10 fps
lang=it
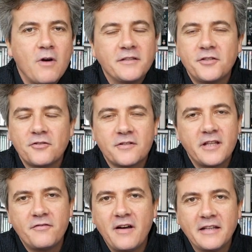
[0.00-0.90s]
quanti sono
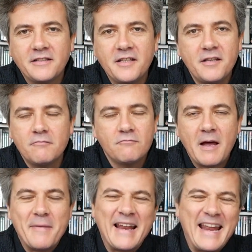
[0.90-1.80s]
stati fatti? Una
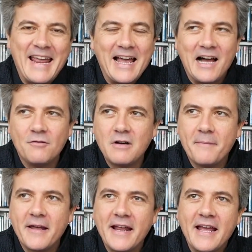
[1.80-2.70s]
marea, una
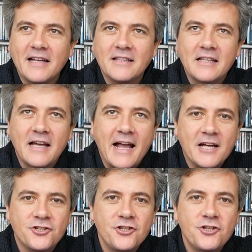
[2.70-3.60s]
marea, da
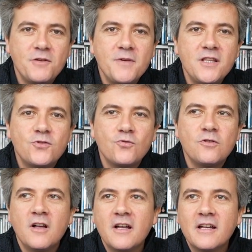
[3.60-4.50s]
Takashi
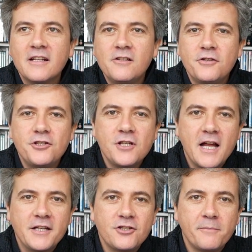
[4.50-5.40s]
Shimizu, gli
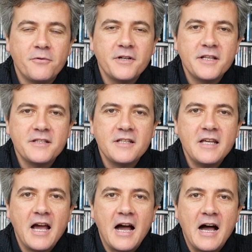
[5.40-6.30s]
originali
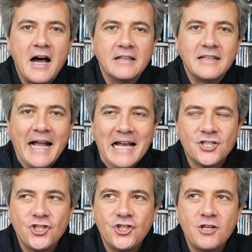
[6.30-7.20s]
giapponesi, a
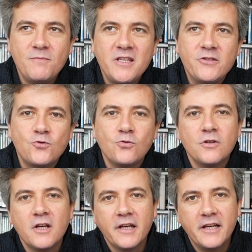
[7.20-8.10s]
Takashi Shimizu,
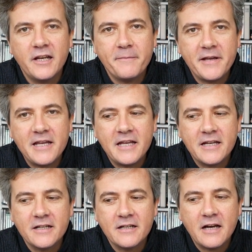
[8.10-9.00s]
i
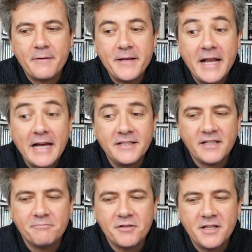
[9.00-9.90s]
remake eh, americani
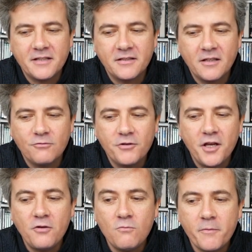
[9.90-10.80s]
sempre diretti da
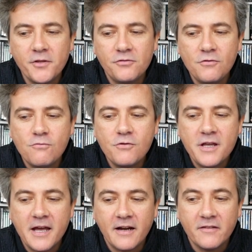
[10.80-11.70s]
lui, in un momento in cui
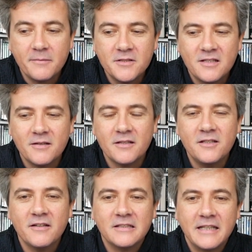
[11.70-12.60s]
era veramente
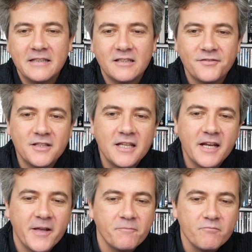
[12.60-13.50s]
divertente
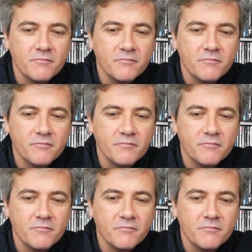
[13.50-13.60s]
vedere